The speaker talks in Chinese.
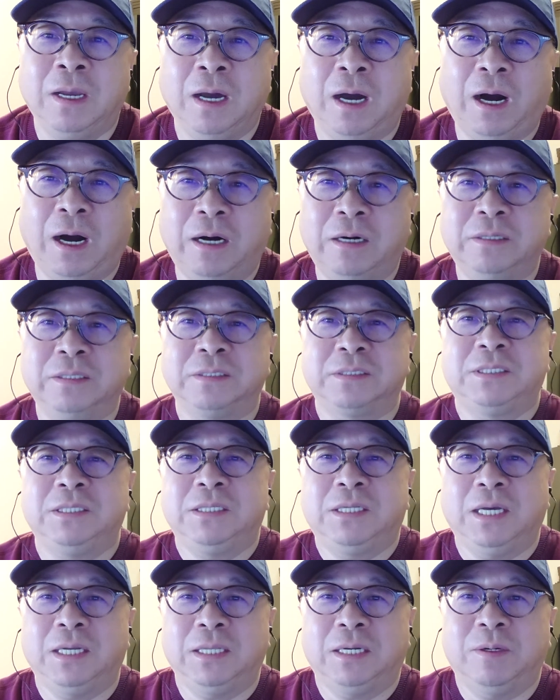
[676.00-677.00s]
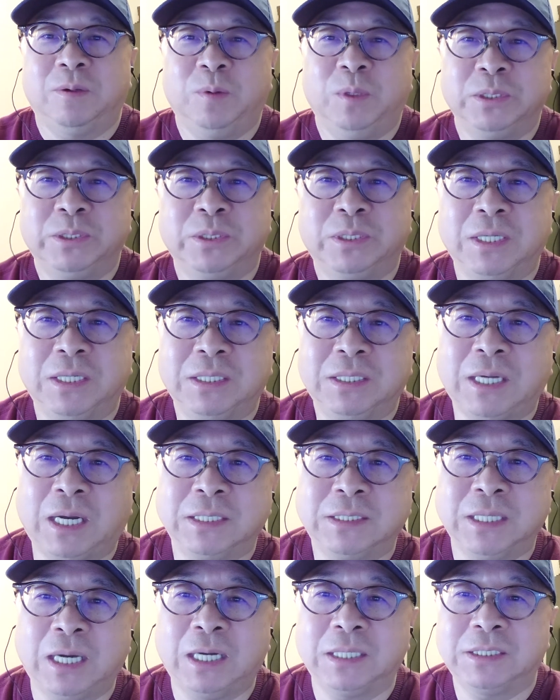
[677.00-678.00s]
好，今天呢，我就跟大
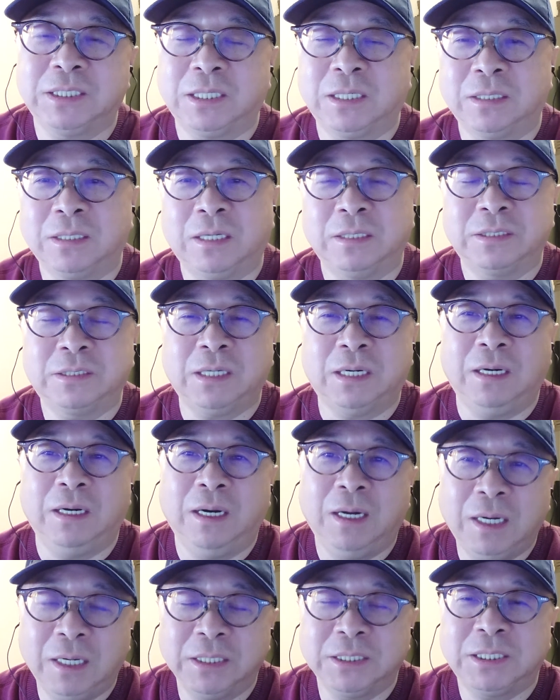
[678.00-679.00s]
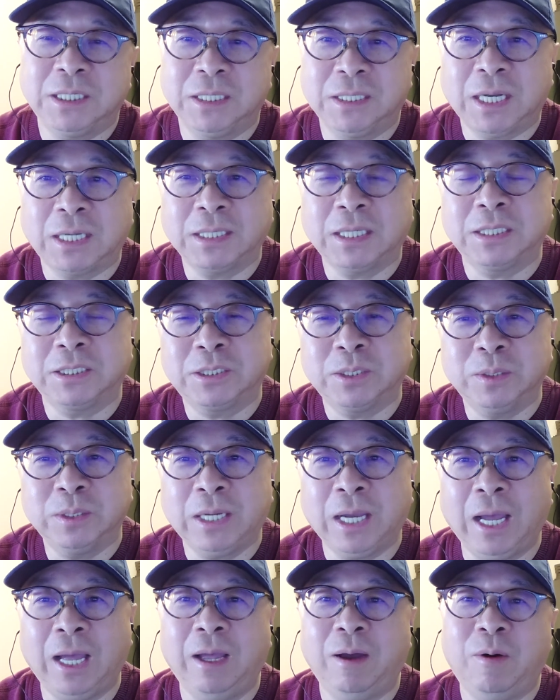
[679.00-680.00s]
家介绍到这儿啊，谢谢大家的收
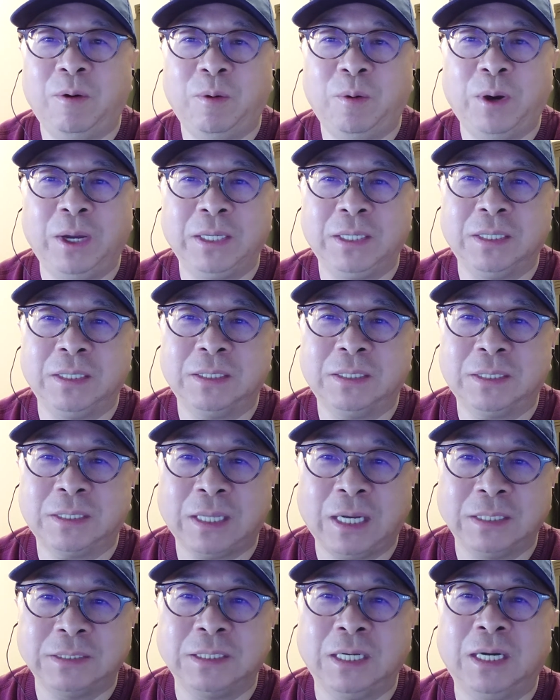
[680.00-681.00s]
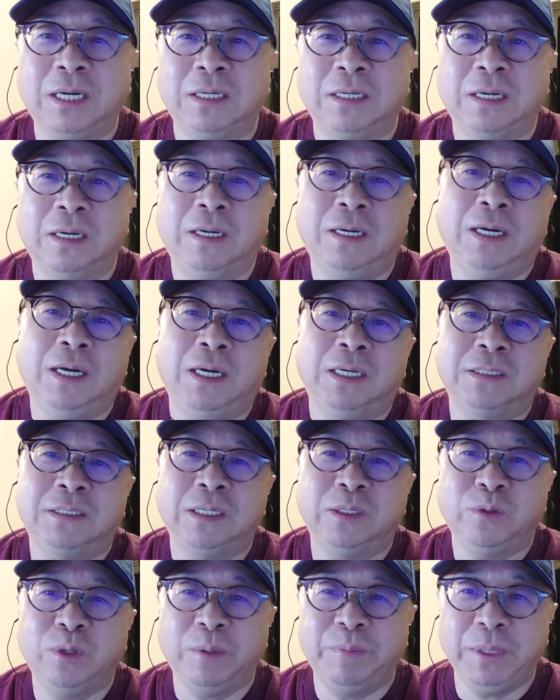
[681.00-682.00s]
看，欢迎大家啊
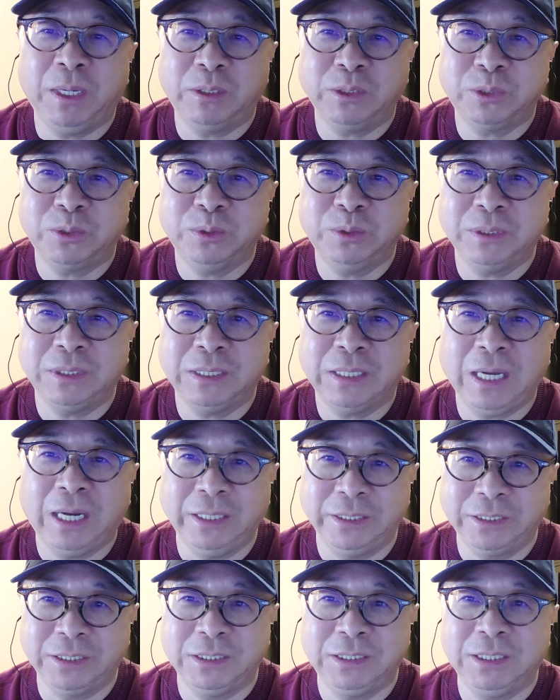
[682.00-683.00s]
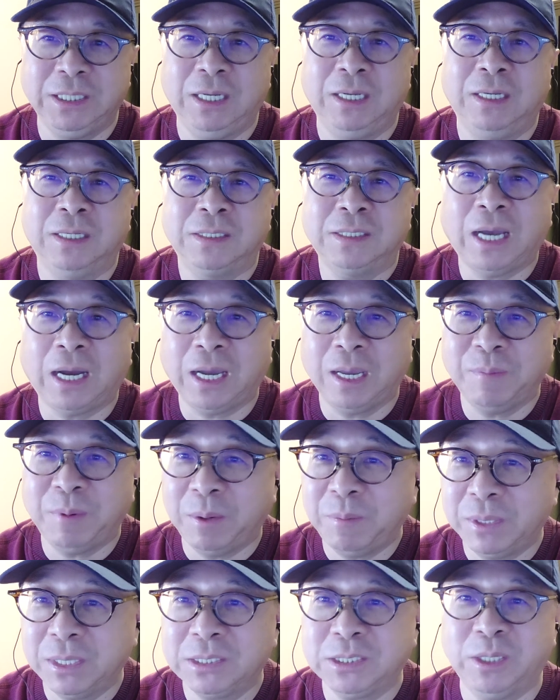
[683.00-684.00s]
订阅表叔看世界，打开
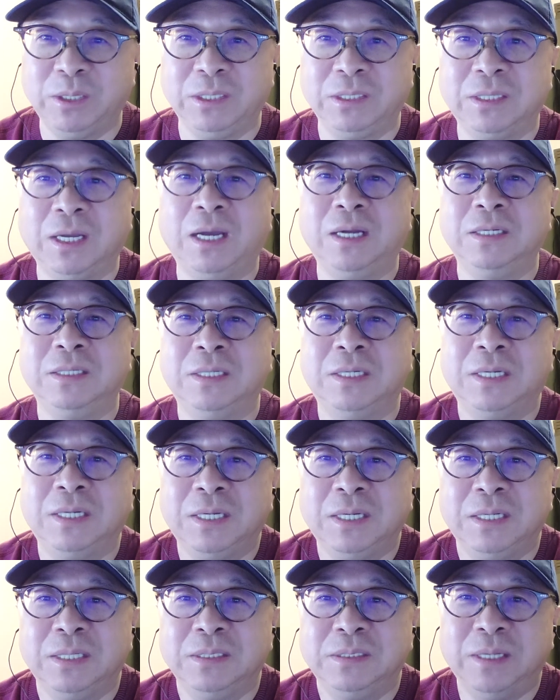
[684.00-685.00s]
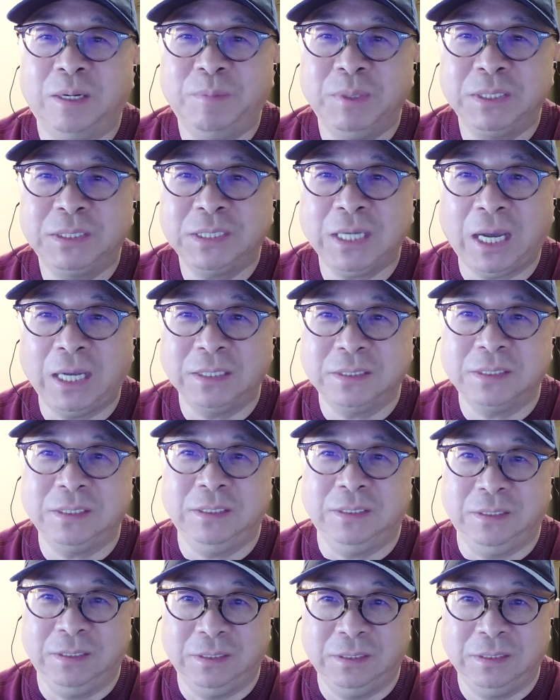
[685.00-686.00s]
旁边的小铃铛，咱们下一
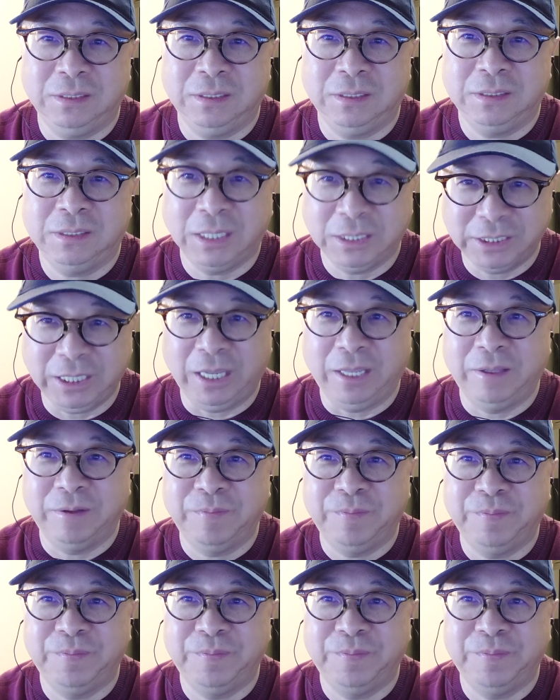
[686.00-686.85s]
次再见。